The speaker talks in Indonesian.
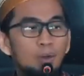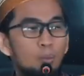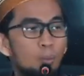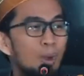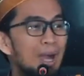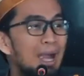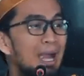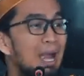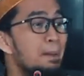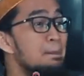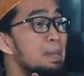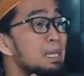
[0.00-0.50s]

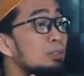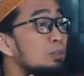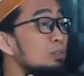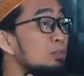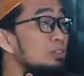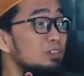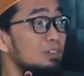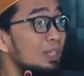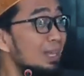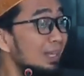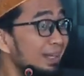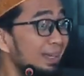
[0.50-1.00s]
wa
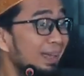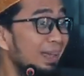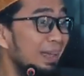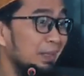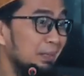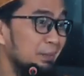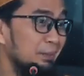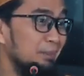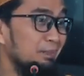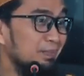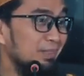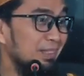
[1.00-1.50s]
amilus
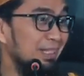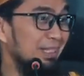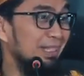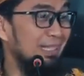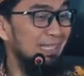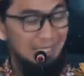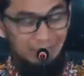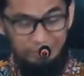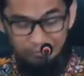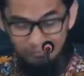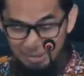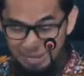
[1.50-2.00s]
salihat,
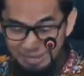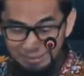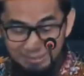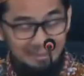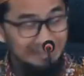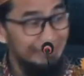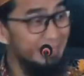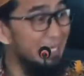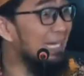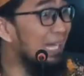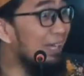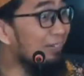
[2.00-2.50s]

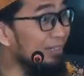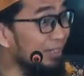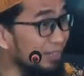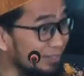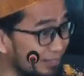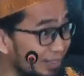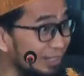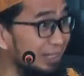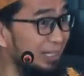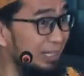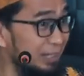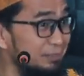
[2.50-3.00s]
iman dan amal
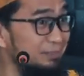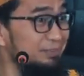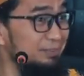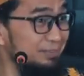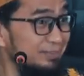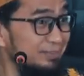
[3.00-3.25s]
saleh.